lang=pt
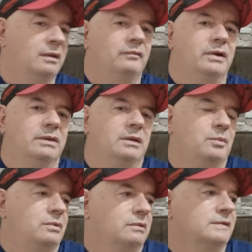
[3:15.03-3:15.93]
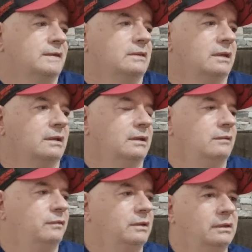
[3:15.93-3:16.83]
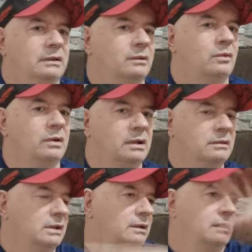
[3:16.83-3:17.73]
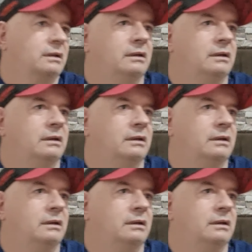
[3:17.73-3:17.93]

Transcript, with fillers: Foi até bom, que eu sentei ali e vim olhando a,